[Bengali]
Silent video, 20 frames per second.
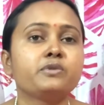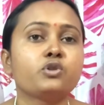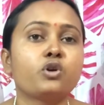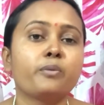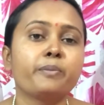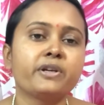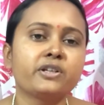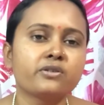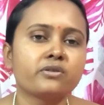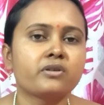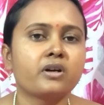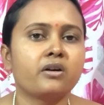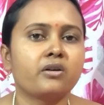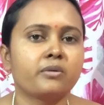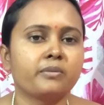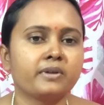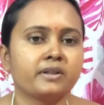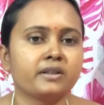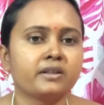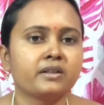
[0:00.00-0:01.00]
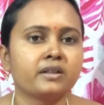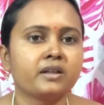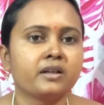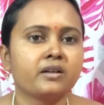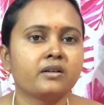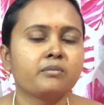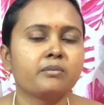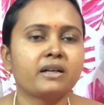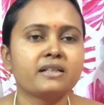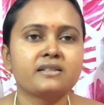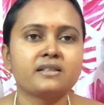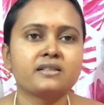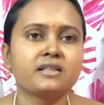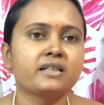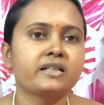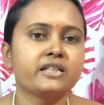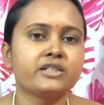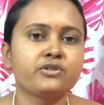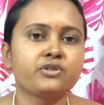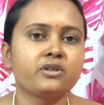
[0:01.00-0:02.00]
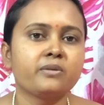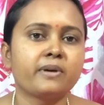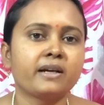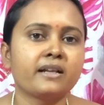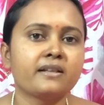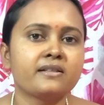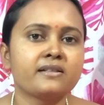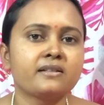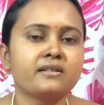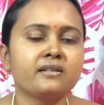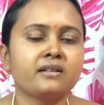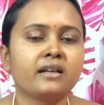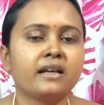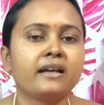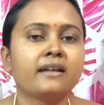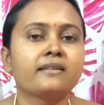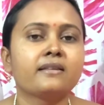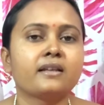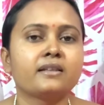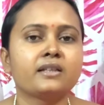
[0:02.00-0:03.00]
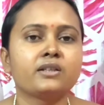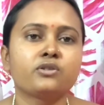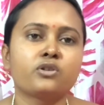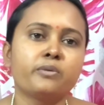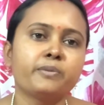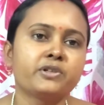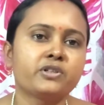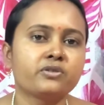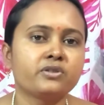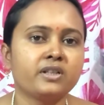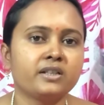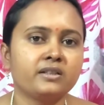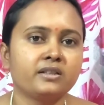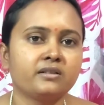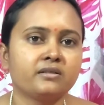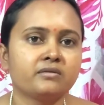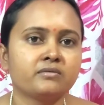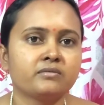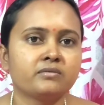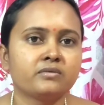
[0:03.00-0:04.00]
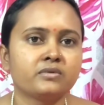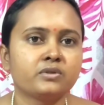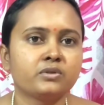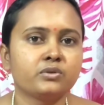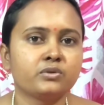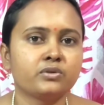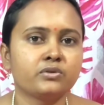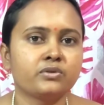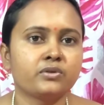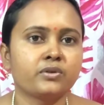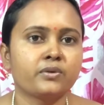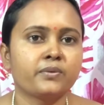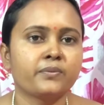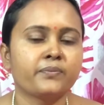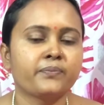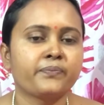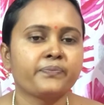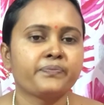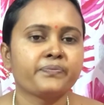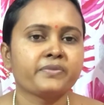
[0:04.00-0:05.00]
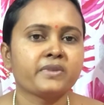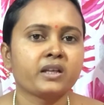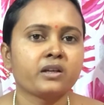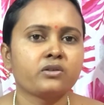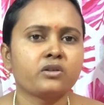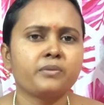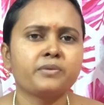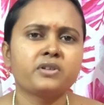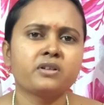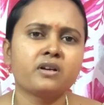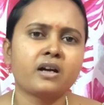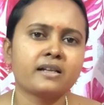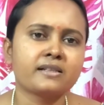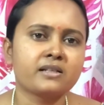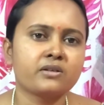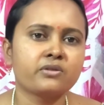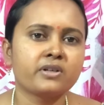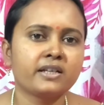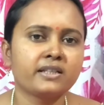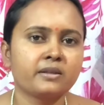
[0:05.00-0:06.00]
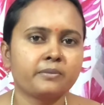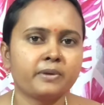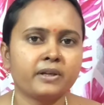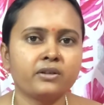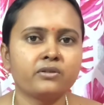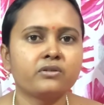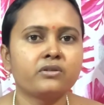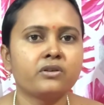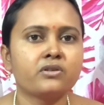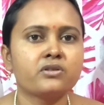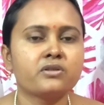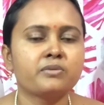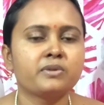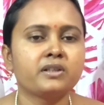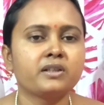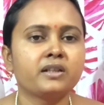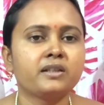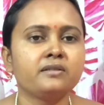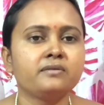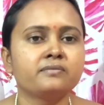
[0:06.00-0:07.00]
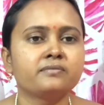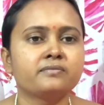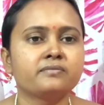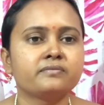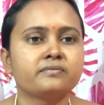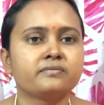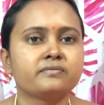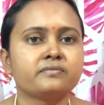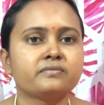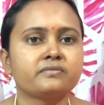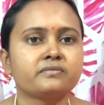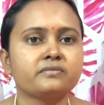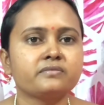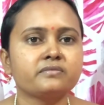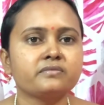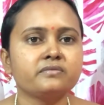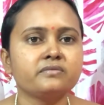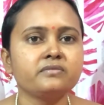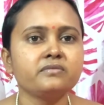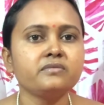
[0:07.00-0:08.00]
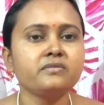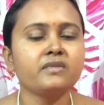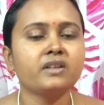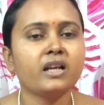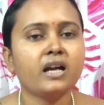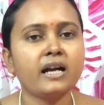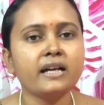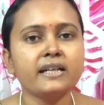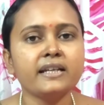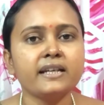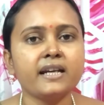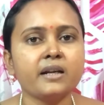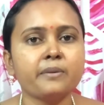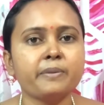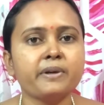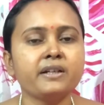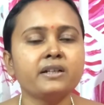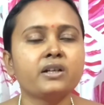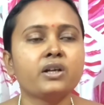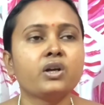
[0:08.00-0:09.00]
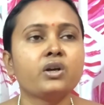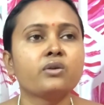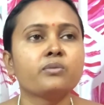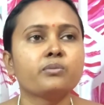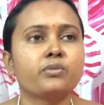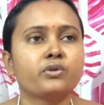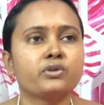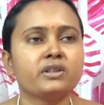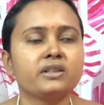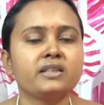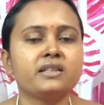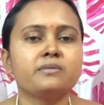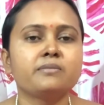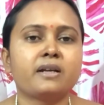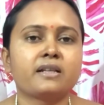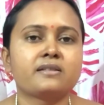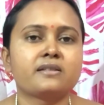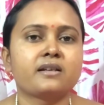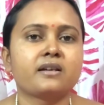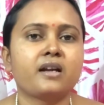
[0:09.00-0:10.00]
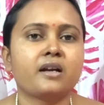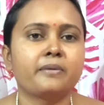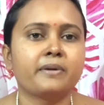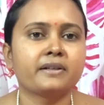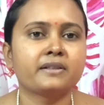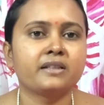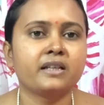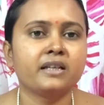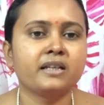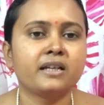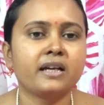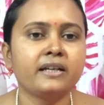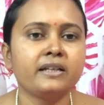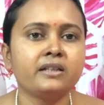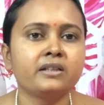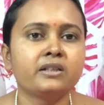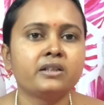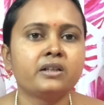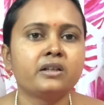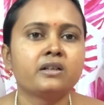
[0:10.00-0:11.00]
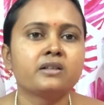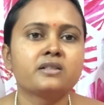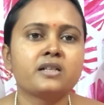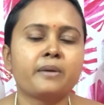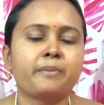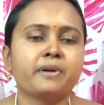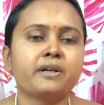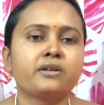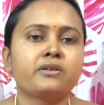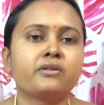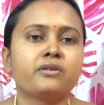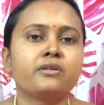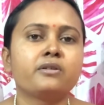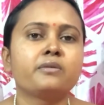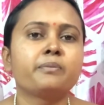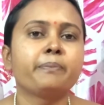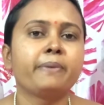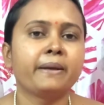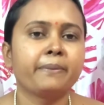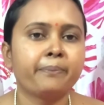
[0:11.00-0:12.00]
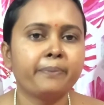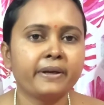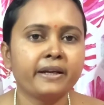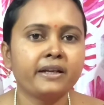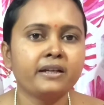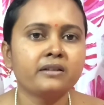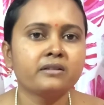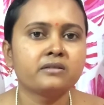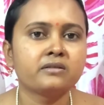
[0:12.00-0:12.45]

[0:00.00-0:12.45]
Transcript: টমেটো খাওয়াবেন বাচ্চা যে খিচুড়ি বানাচ্ছেন তাতে টমেটো দিয়ে দিন দুটুকরো টমেটো কাঁচাও খেতে পারে কোনো অসুবিধা নেই আর কি রাখবেন প্রতিদিন বাচ্চার খাবার তালিকায় সামান্য হলো পেঁপে